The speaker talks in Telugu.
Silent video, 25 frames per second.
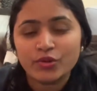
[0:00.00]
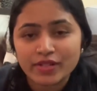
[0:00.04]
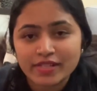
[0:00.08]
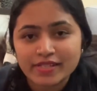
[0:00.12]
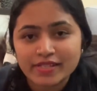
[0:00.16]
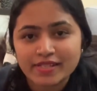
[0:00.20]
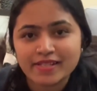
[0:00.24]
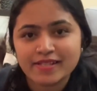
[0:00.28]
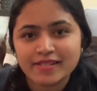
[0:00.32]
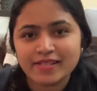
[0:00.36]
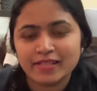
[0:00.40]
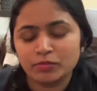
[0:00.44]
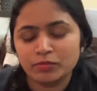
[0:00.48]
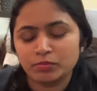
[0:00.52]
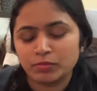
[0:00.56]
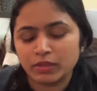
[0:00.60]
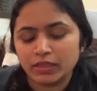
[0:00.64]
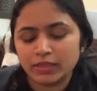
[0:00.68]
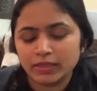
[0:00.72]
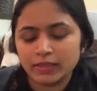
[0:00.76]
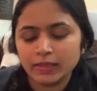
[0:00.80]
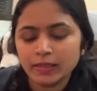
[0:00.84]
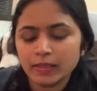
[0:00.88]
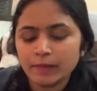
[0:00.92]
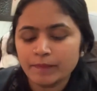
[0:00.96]
డ్రెస్సెస్
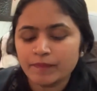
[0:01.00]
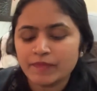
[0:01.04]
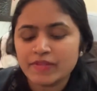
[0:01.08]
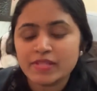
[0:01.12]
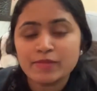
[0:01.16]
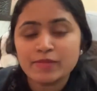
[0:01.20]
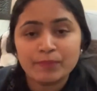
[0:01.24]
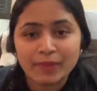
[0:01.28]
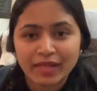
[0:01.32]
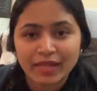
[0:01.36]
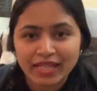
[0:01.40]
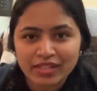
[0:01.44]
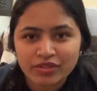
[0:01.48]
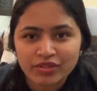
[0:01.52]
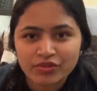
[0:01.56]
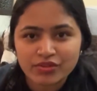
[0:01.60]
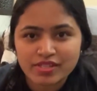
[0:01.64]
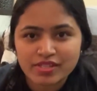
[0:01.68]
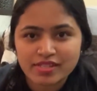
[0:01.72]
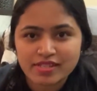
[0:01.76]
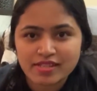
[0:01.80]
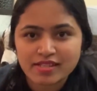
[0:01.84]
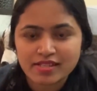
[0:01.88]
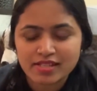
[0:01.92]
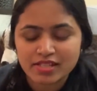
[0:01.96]
అనమాట స్పే
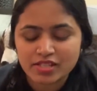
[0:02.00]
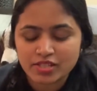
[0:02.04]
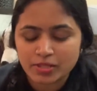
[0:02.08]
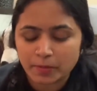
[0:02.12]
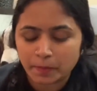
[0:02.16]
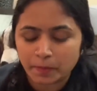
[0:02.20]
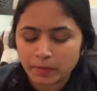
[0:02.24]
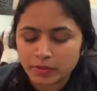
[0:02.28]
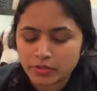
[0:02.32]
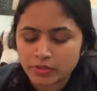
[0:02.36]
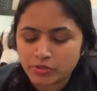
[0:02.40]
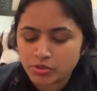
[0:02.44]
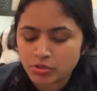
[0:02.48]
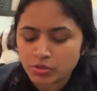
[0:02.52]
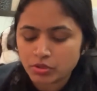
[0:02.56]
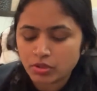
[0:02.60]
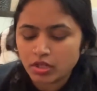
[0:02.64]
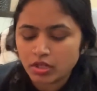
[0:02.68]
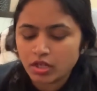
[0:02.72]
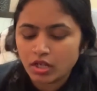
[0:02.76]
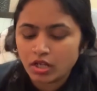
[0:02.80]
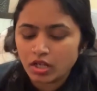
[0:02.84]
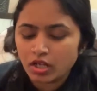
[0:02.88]
డ్రెస్సెస్ అని చెప్పొచ్చు